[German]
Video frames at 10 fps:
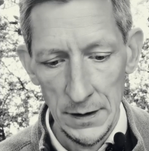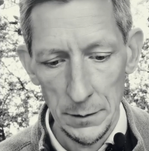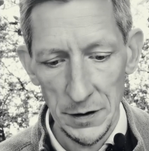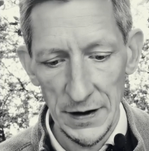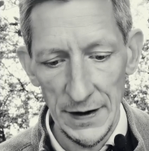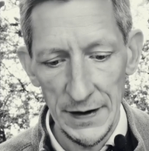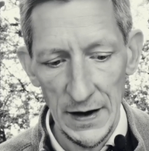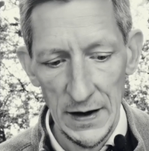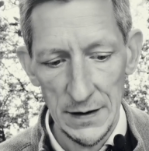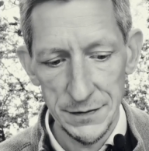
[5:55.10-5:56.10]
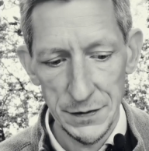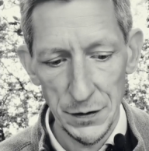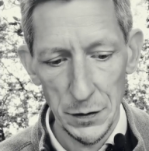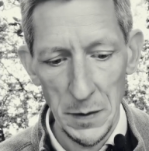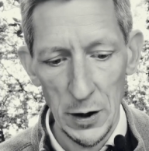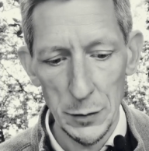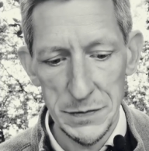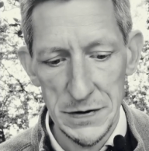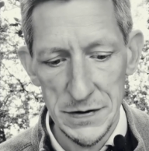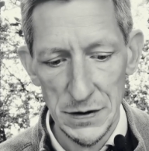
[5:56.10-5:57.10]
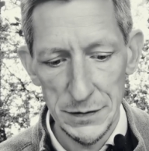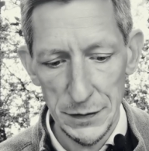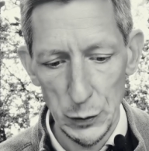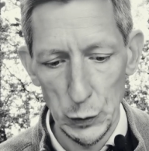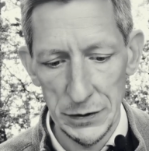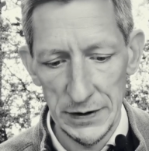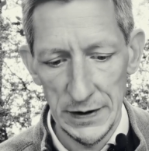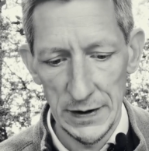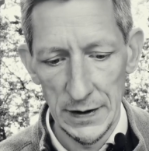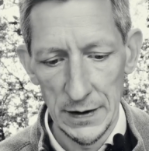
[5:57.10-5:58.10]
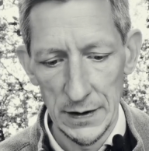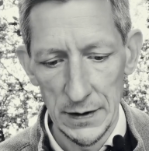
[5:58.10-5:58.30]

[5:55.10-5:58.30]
Aber kein Haar von eurem Haupte soll verloren gehen.